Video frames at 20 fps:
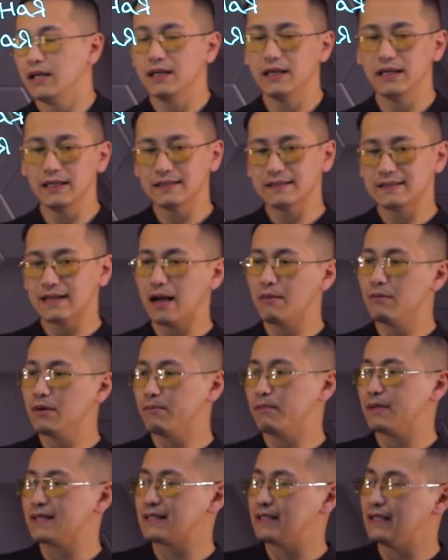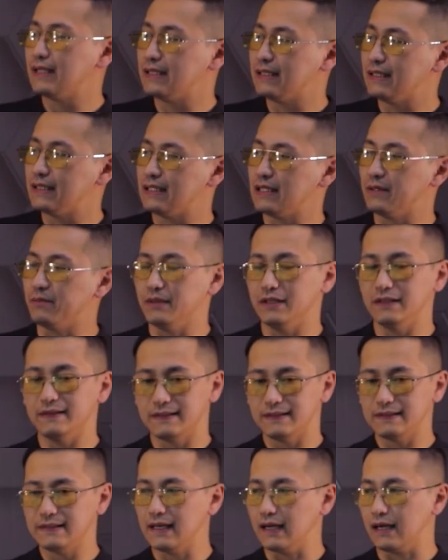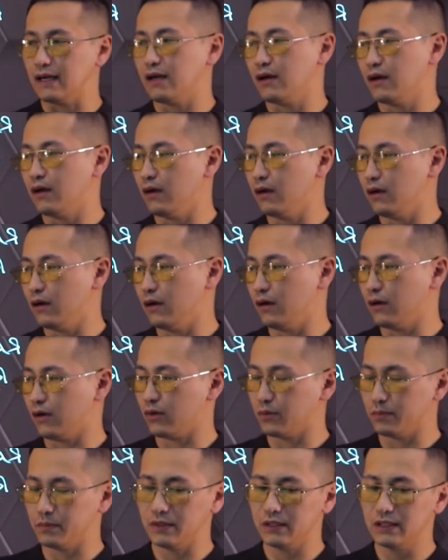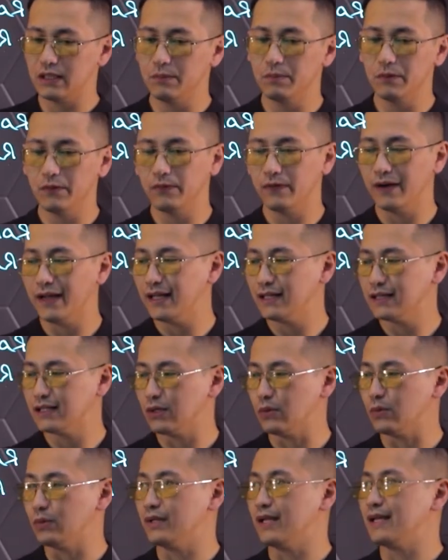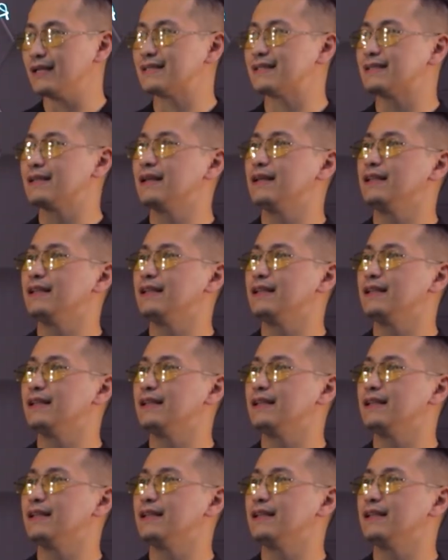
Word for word: И самый последний тип из всех э, крупных типов – это у нас